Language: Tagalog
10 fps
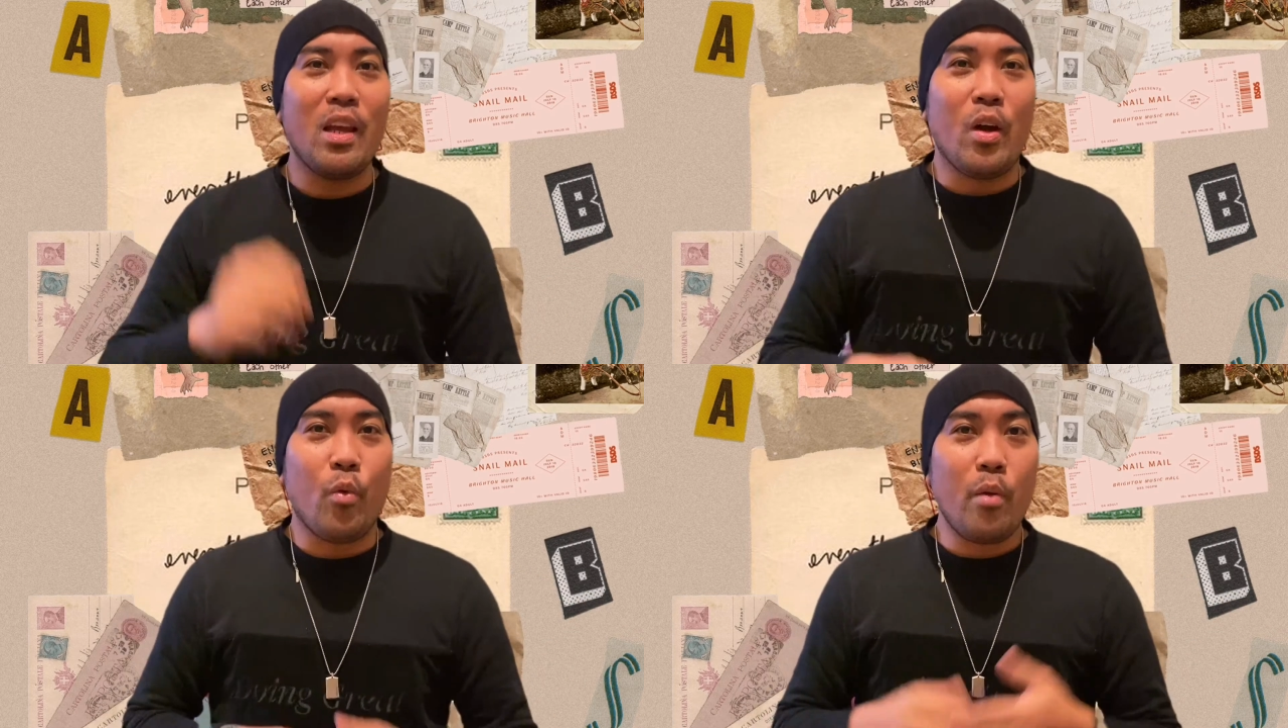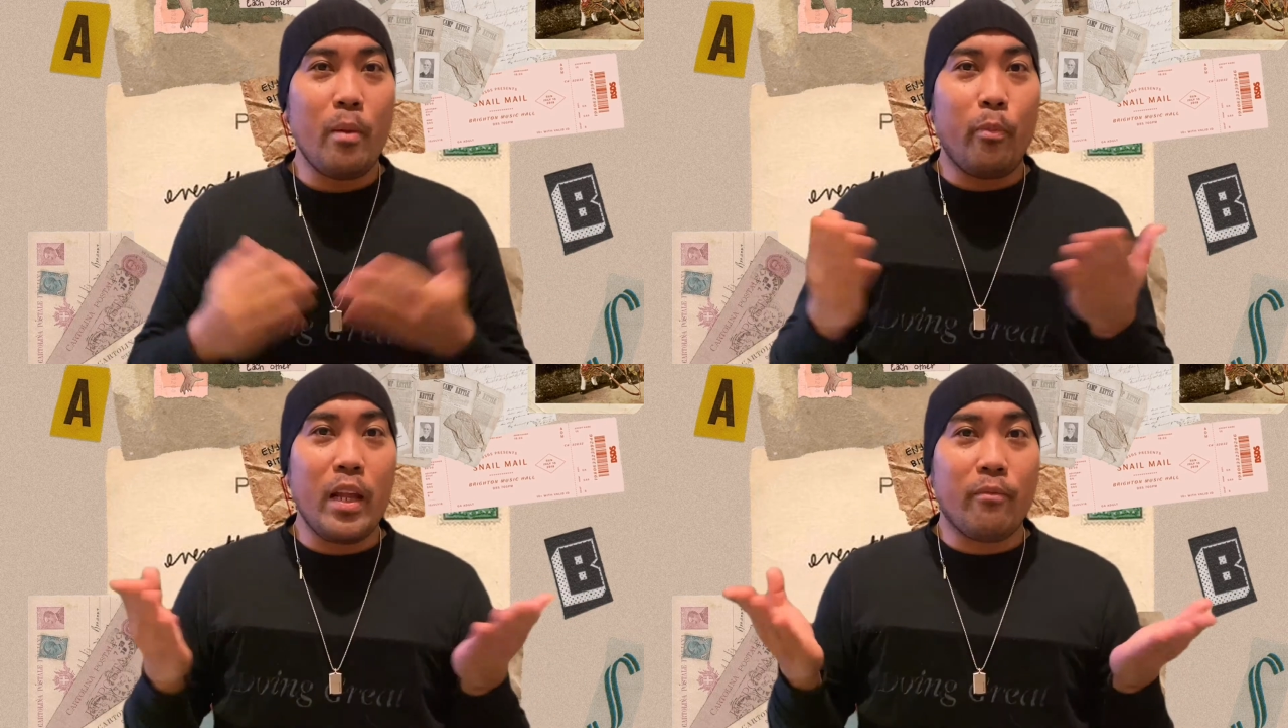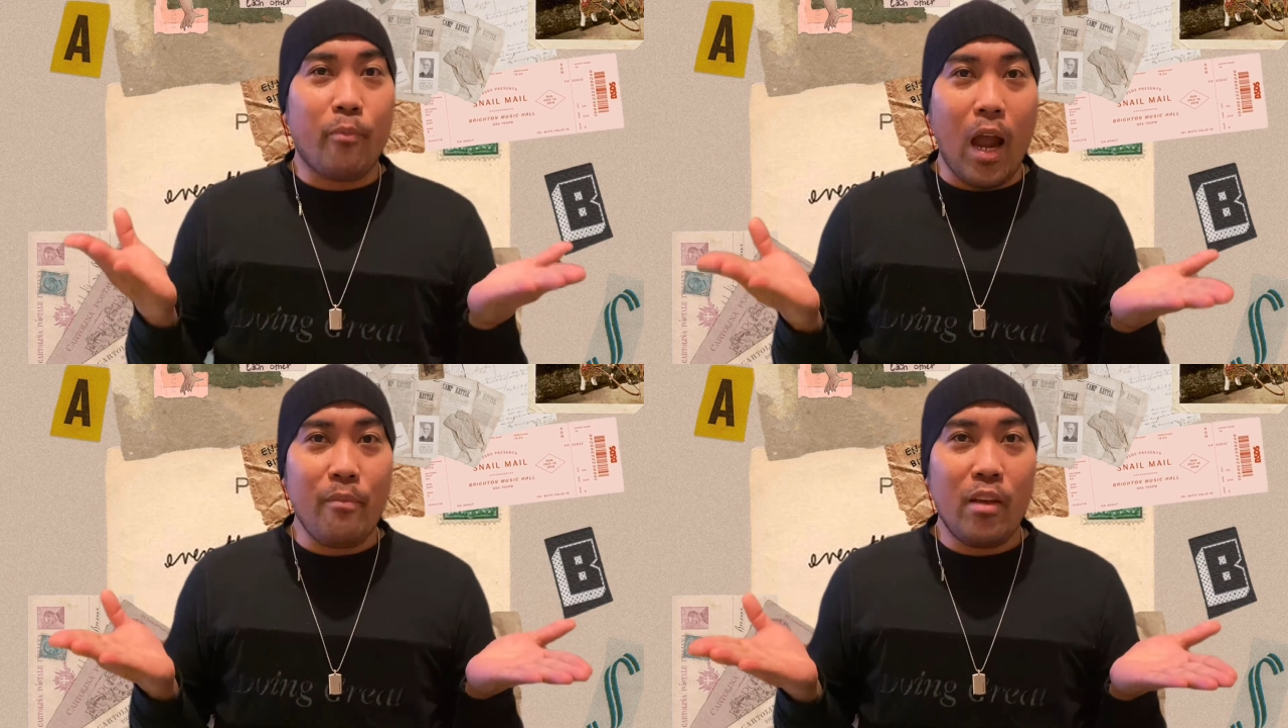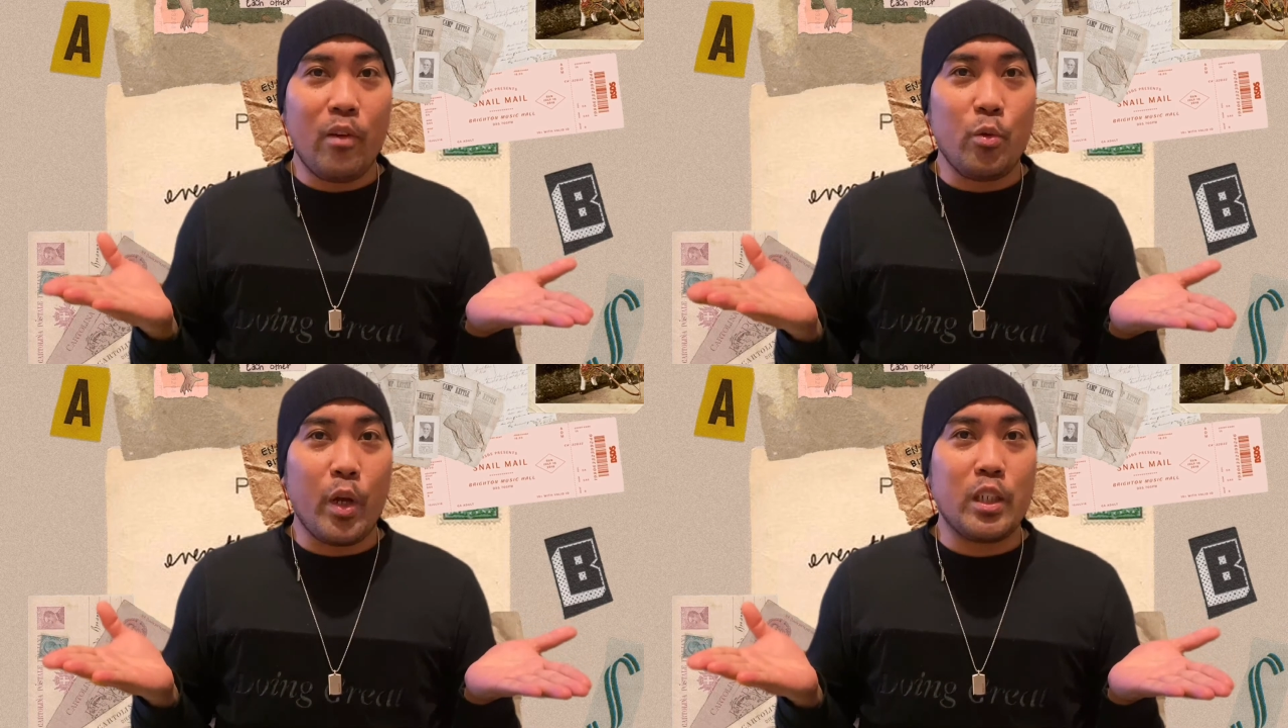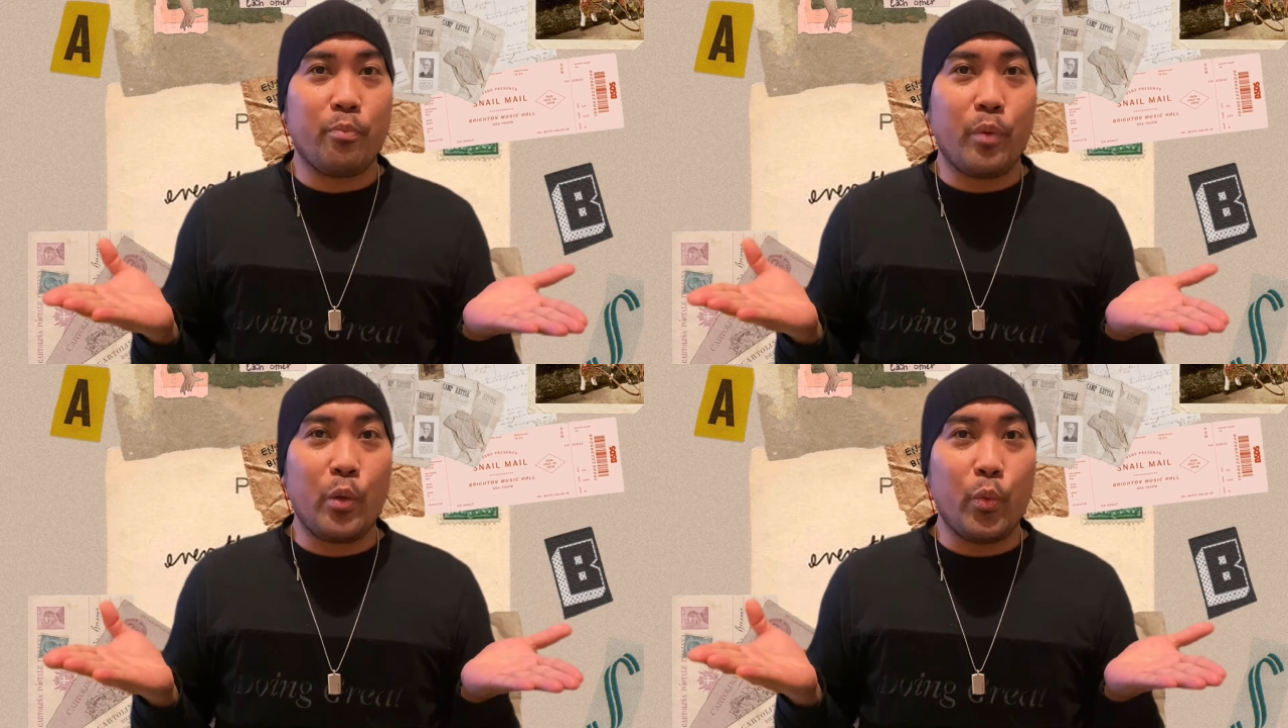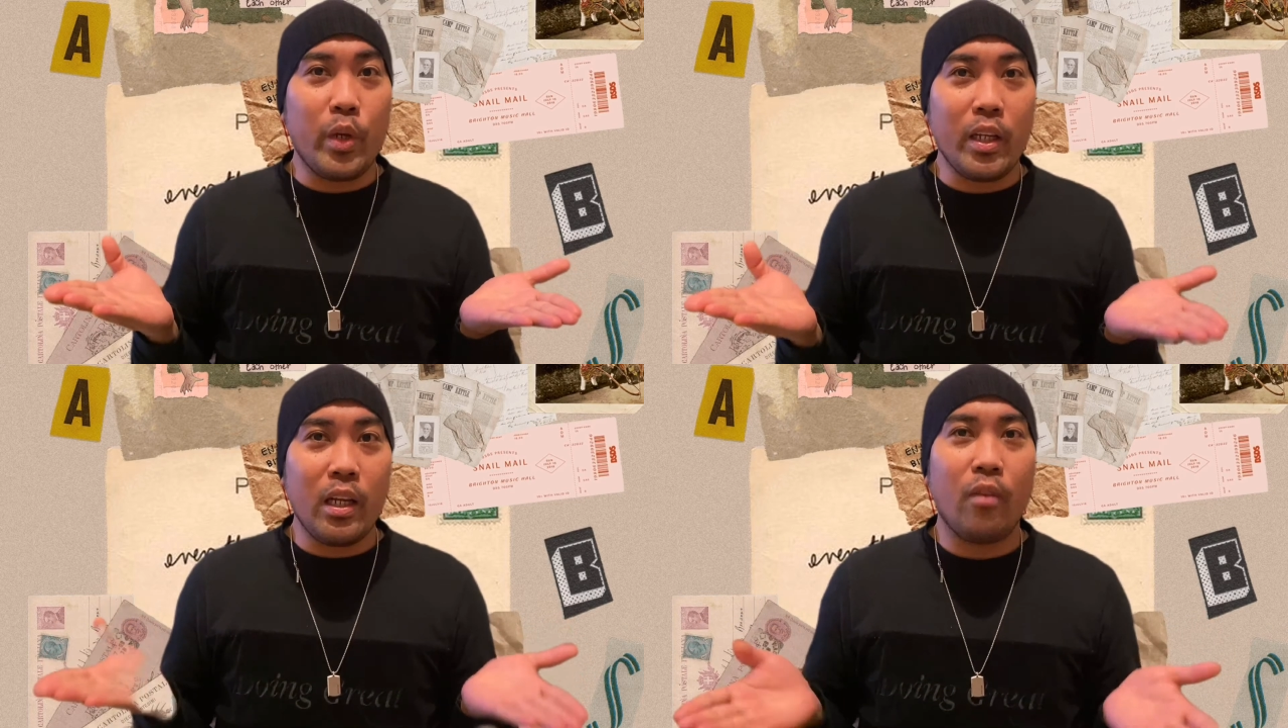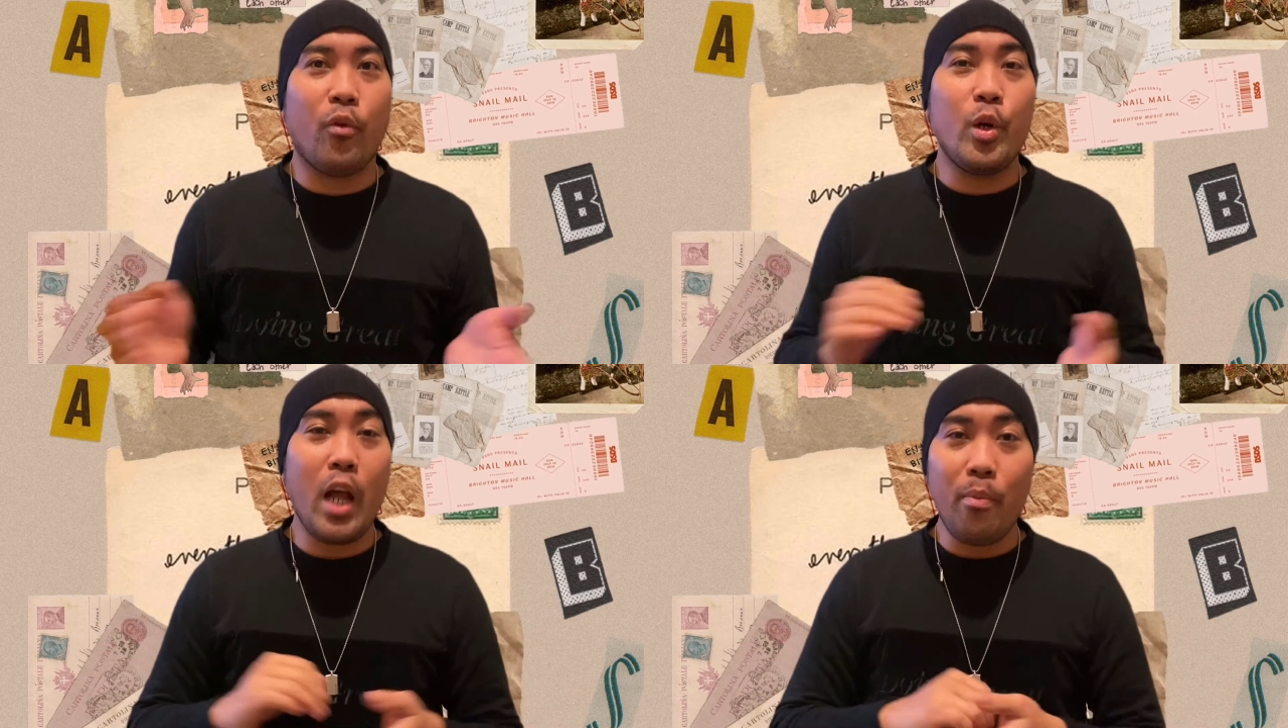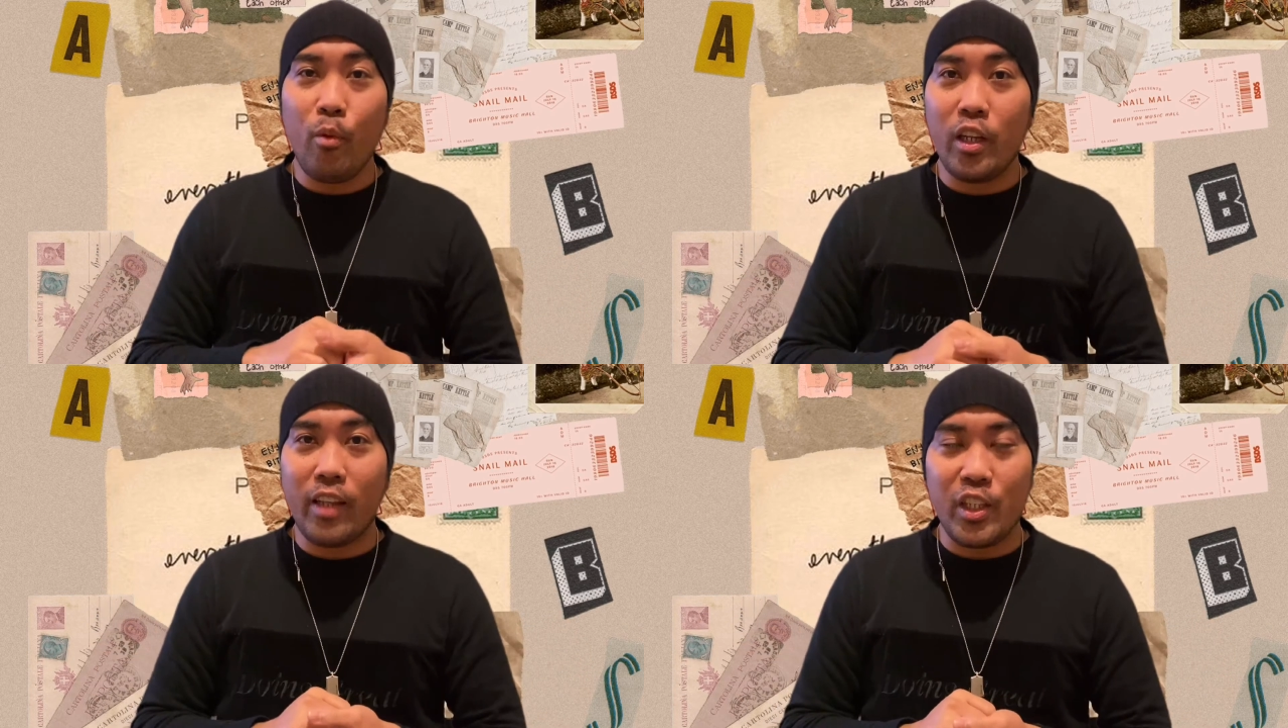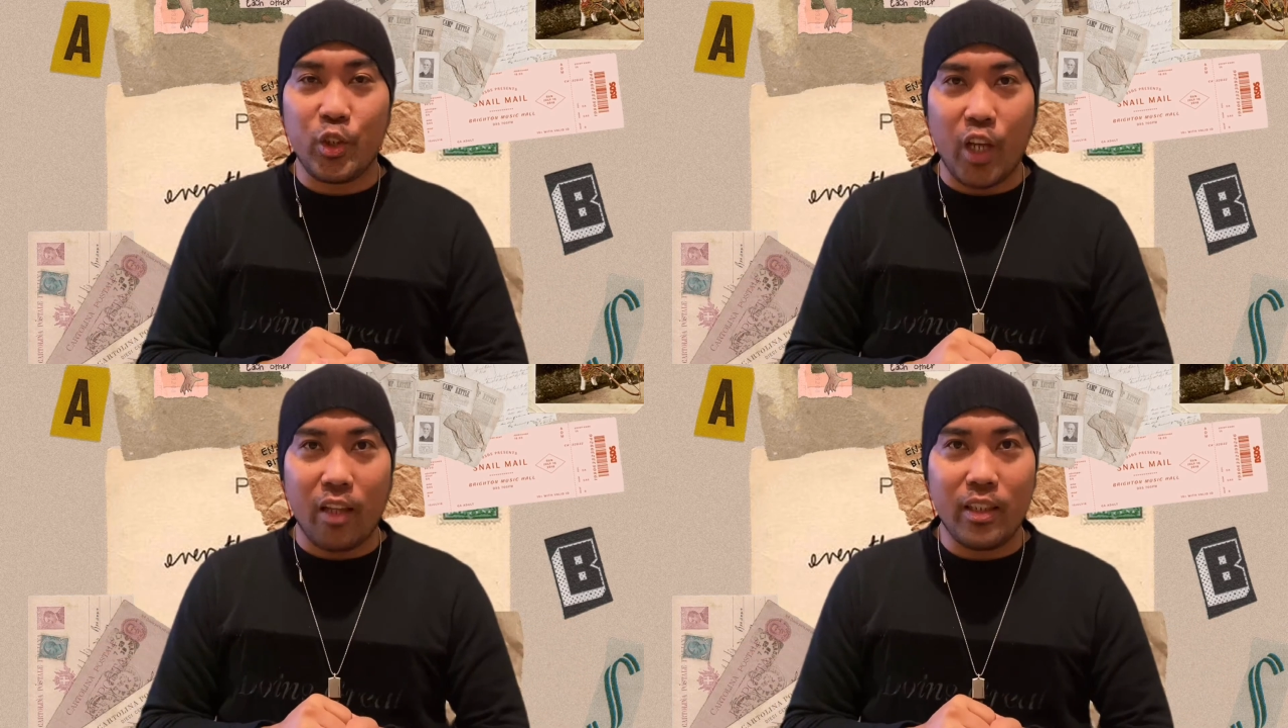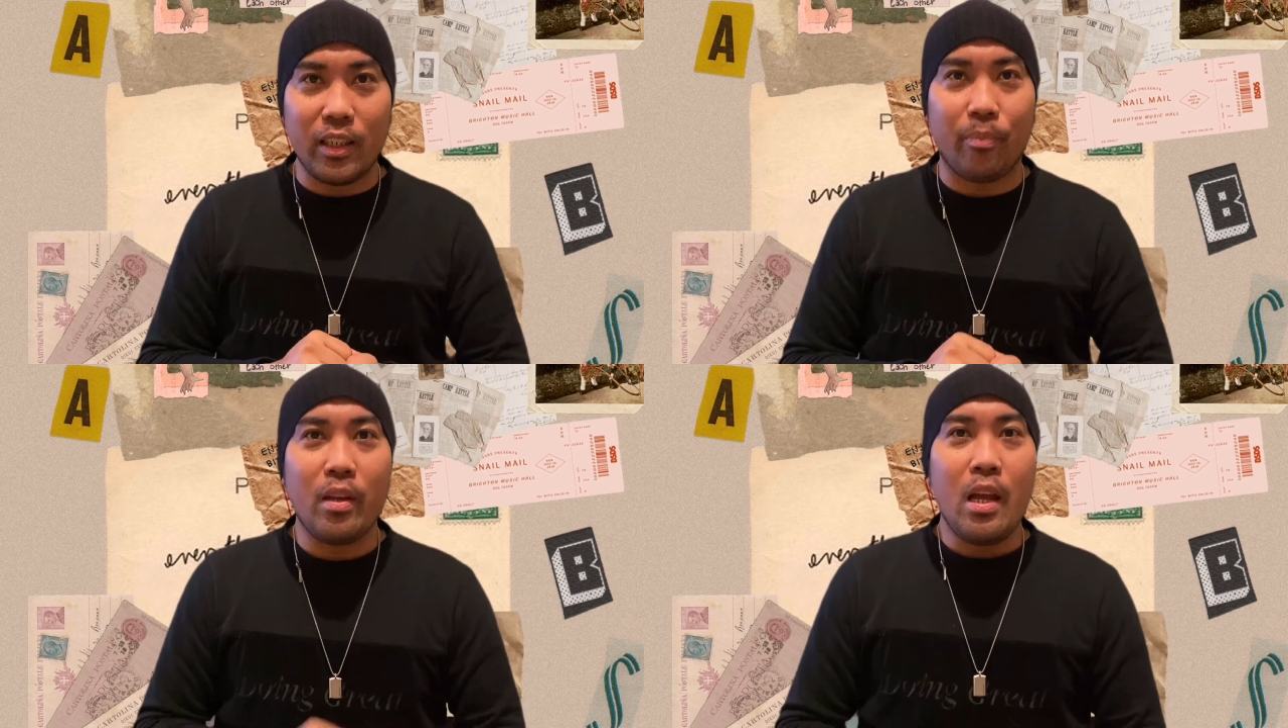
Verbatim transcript: We will play 5 WH per week for non-monetized channel.